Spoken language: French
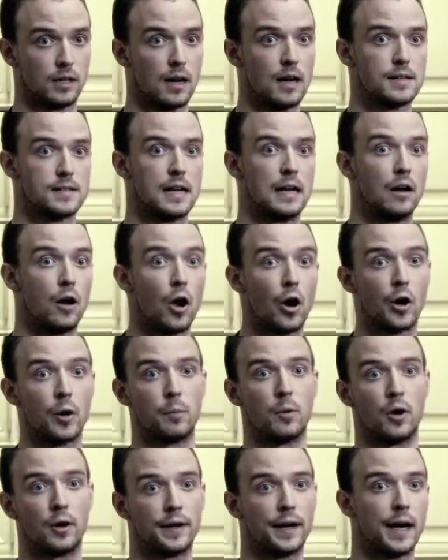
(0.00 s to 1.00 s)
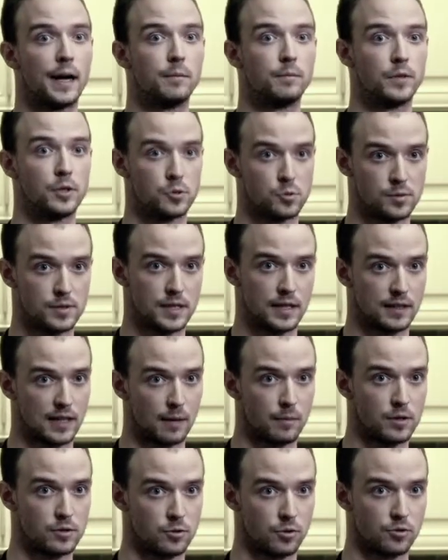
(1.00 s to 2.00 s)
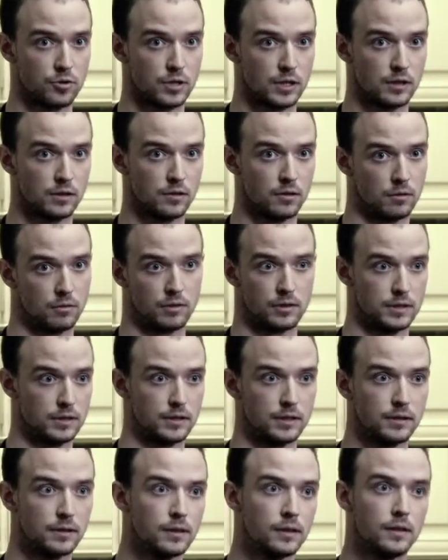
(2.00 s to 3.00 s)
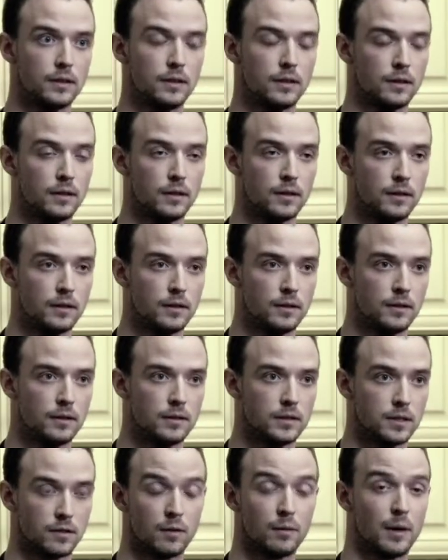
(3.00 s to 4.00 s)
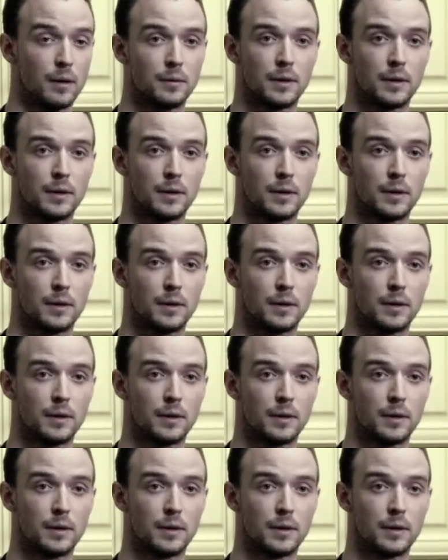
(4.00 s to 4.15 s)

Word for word: grâce à leur programme de soutien dramaturgique. Donc, c'est. C'est vraiment